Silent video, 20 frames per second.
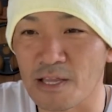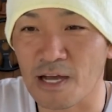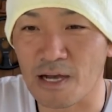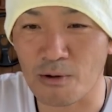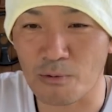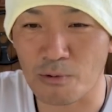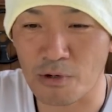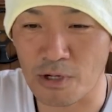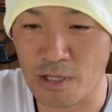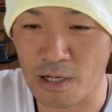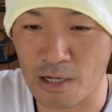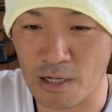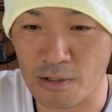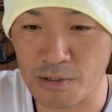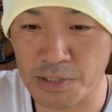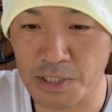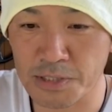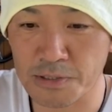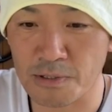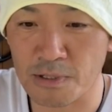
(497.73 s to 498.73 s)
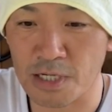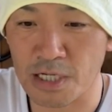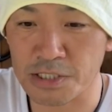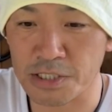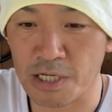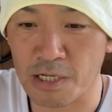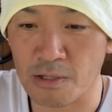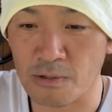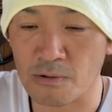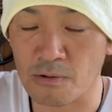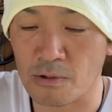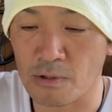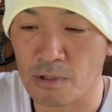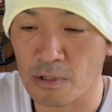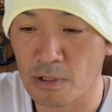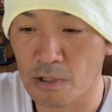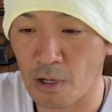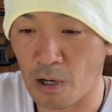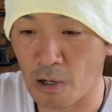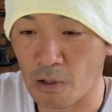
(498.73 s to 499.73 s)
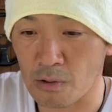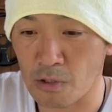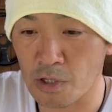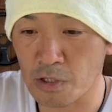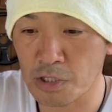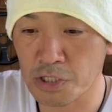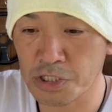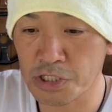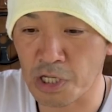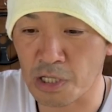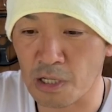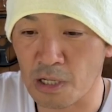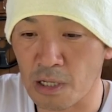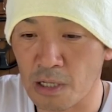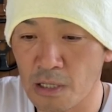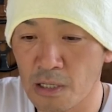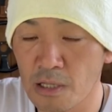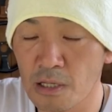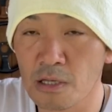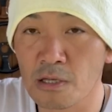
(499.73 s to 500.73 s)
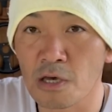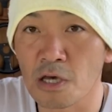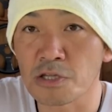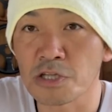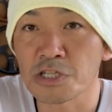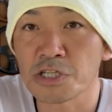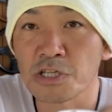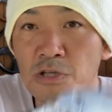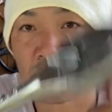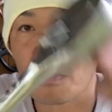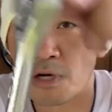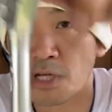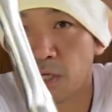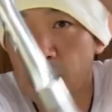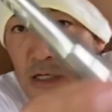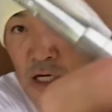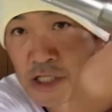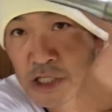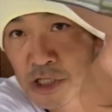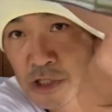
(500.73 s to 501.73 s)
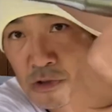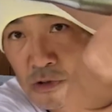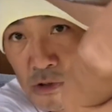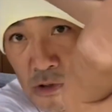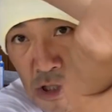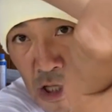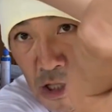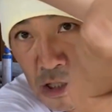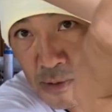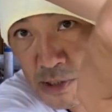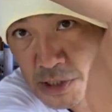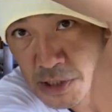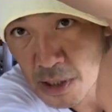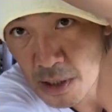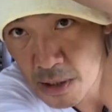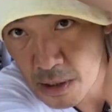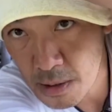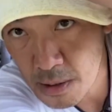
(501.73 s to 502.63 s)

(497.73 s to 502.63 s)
なんかこれなんか良さそうなラチェやけど。あ、KTC やな。KTC のララチェットいただきました。